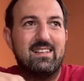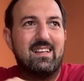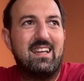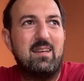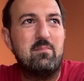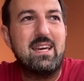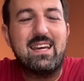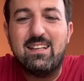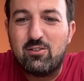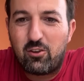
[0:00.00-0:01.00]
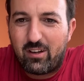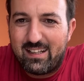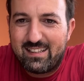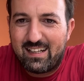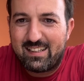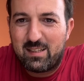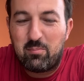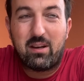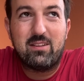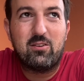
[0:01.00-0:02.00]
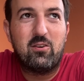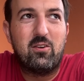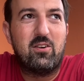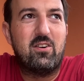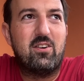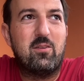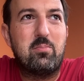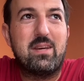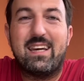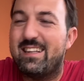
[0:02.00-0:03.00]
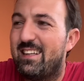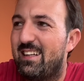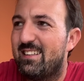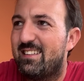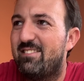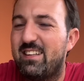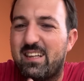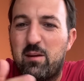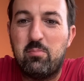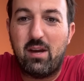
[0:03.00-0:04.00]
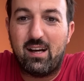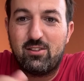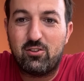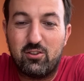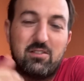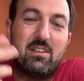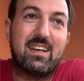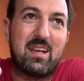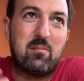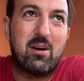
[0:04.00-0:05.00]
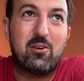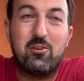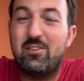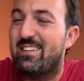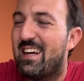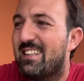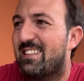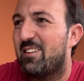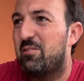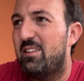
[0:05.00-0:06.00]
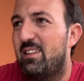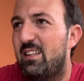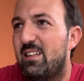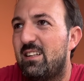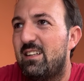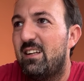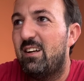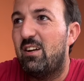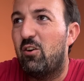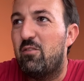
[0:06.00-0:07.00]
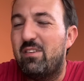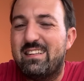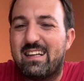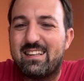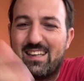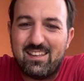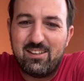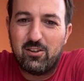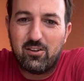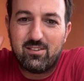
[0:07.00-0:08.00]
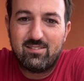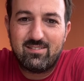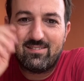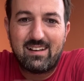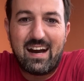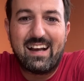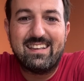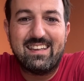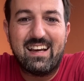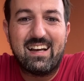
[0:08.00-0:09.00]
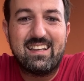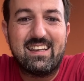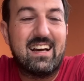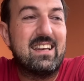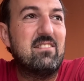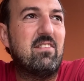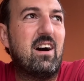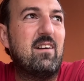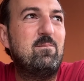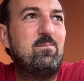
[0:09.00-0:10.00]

le mie intro cantate prendono piede, si vede che piacciono, si vede che rimangono in testa, quindi l'ho inventate io anni e anni e anni fa